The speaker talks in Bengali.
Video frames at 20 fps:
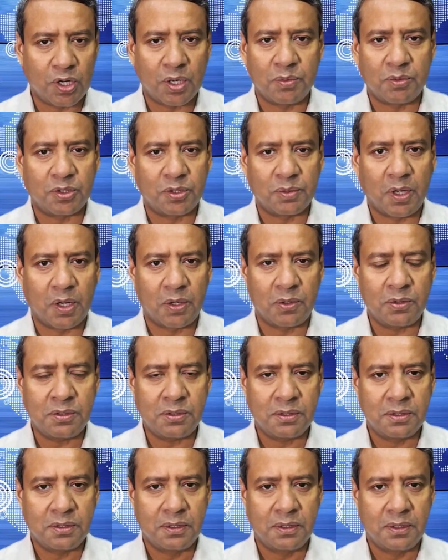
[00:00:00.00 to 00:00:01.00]
ধরার মতো মানুষ
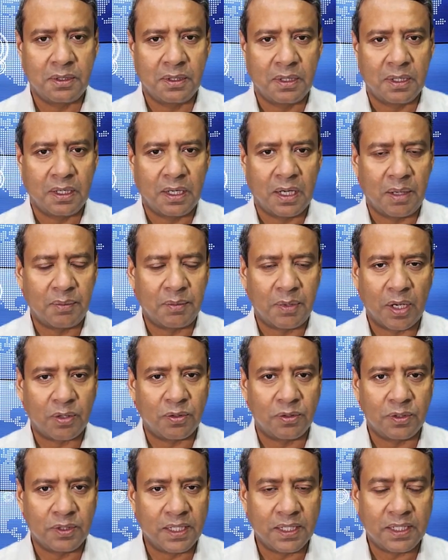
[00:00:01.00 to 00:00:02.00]
আমি
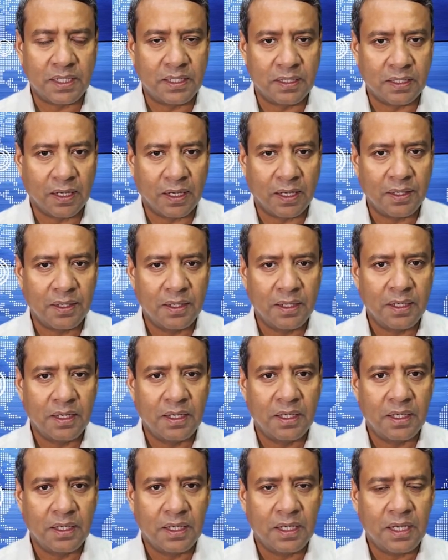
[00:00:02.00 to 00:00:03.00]
এখন দেখি না
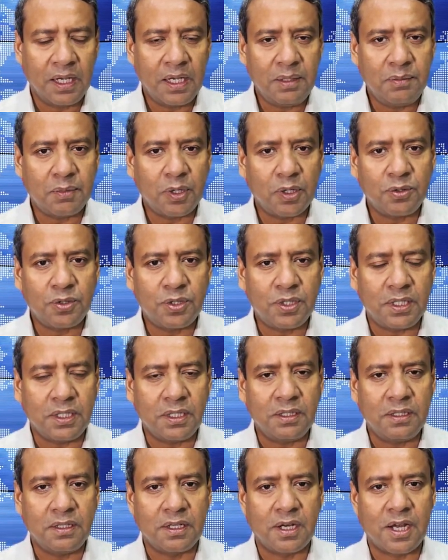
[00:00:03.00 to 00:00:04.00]
এই মানুষটি
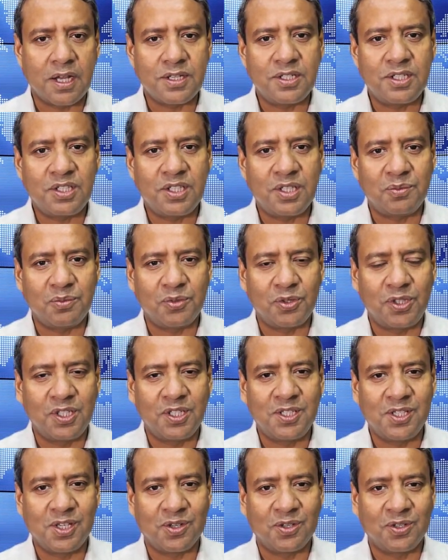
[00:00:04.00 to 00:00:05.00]
রাজনীতির
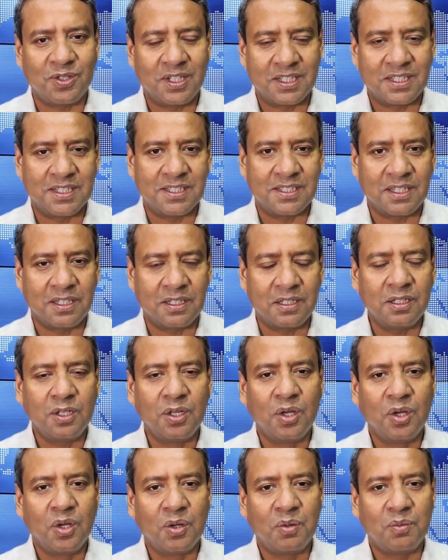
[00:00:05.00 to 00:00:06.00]
মধ্যে যখন এসেছেন
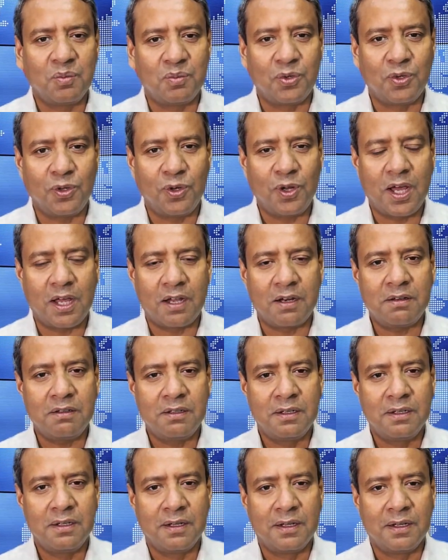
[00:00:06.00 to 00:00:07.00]
ভোলার
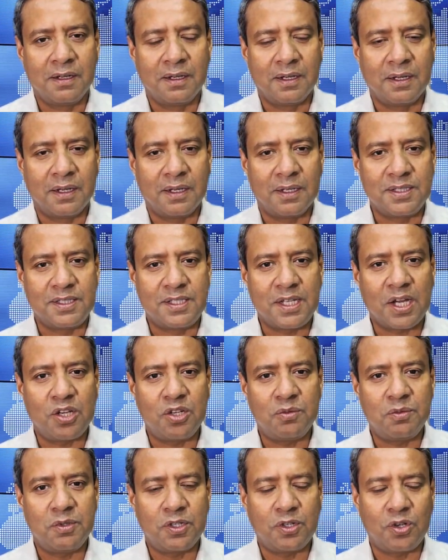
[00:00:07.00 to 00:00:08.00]

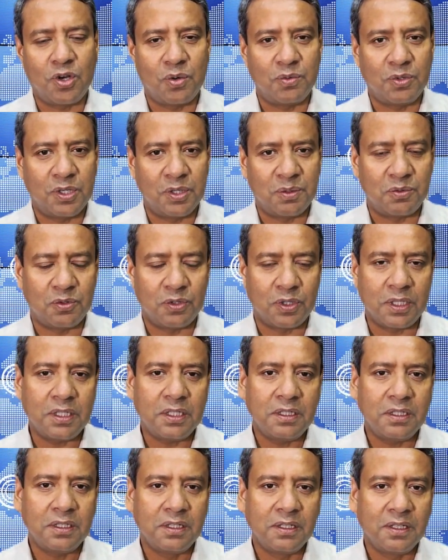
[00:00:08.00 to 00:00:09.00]
জ্যাকবের কবলে পড়ে
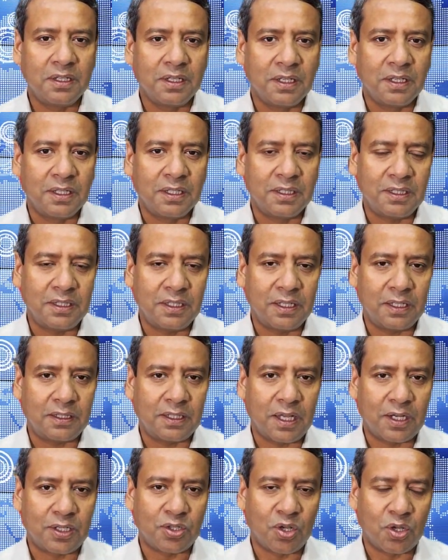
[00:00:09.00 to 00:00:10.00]
তিনি
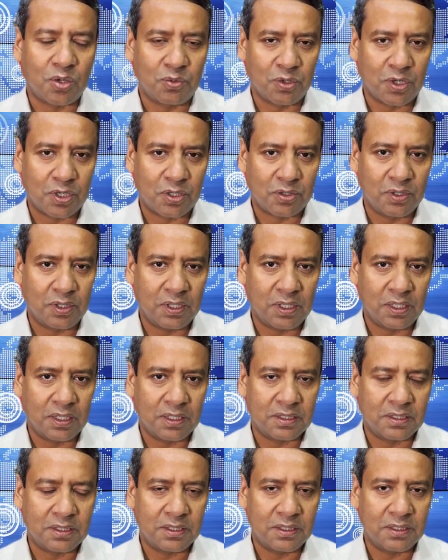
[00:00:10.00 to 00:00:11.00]
তার সর্বনাশ হয়ে
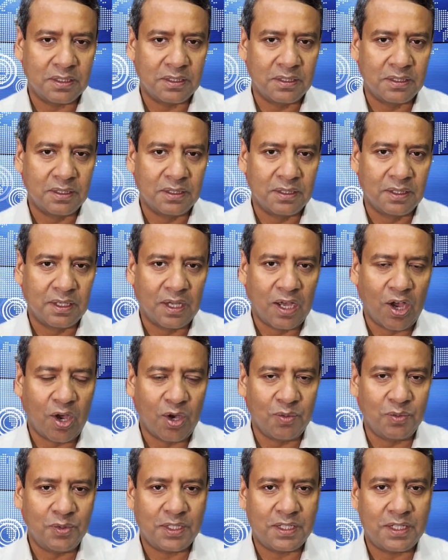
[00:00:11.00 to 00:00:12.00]
গেছে
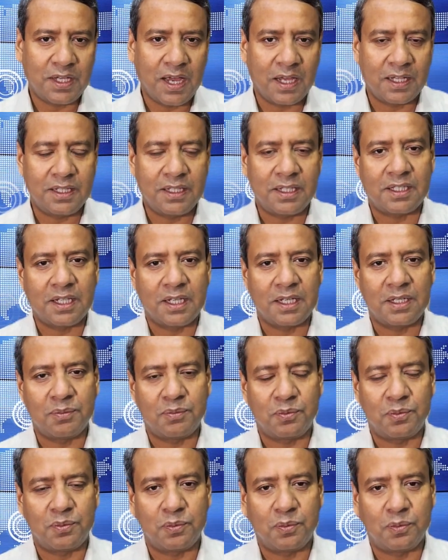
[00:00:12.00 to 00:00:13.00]
আওয়ামী লীগ একদিকে তাকে
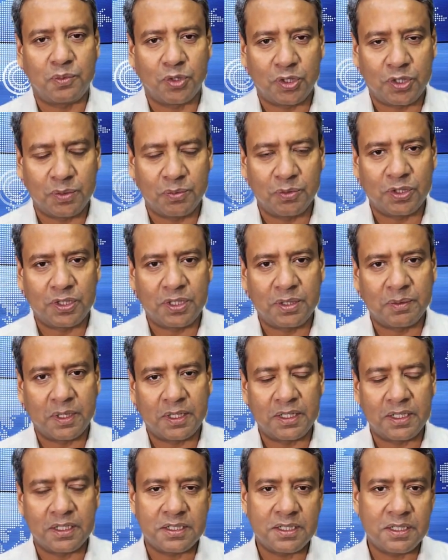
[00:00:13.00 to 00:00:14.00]
প্রতিমন্ত্রী
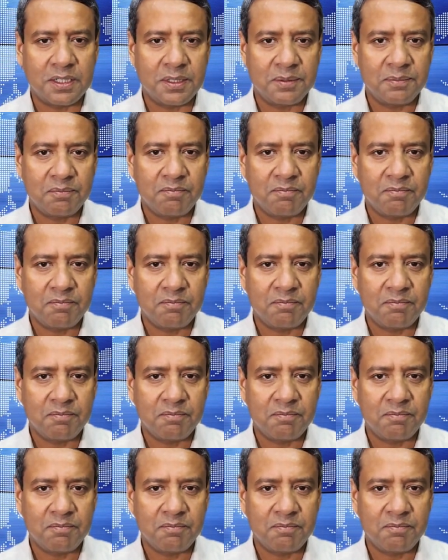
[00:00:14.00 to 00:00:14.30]
বানিয়েছে